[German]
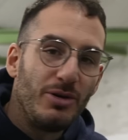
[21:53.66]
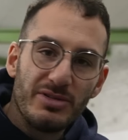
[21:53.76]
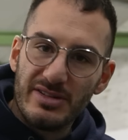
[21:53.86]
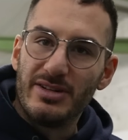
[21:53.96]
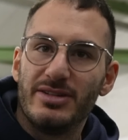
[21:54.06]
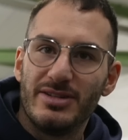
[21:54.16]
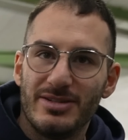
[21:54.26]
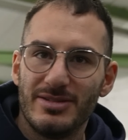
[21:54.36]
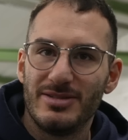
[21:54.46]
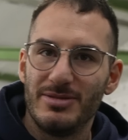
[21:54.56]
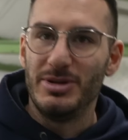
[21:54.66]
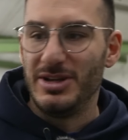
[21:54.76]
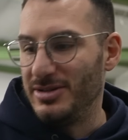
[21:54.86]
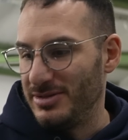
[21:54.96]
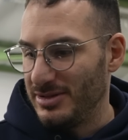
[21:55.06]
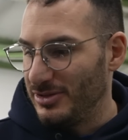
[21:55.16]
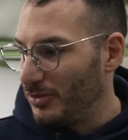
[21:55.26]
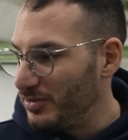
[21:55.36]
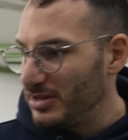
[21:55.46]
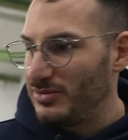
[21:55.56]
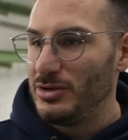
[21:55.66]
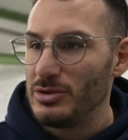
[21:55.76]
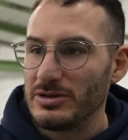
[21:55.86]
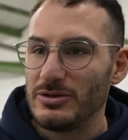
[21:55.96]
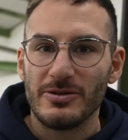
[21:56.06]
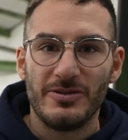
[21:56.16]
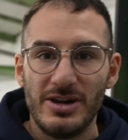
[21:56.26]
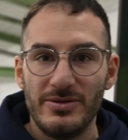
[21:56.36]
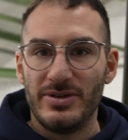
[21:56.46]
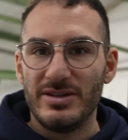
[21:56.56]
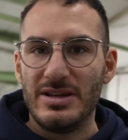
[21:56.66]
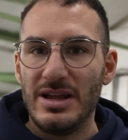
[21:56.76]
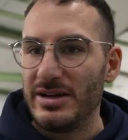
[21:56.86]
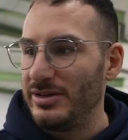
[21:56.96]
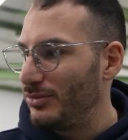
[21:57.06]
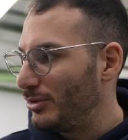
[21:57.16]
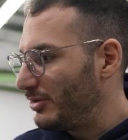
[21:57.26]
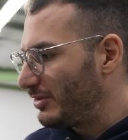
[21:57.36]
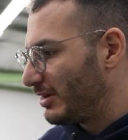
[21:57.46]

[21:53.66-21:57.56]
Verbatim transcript: auszahlt, mega. Ich hoffe, das Video hat euch gefallen, war es lehrreich für euch.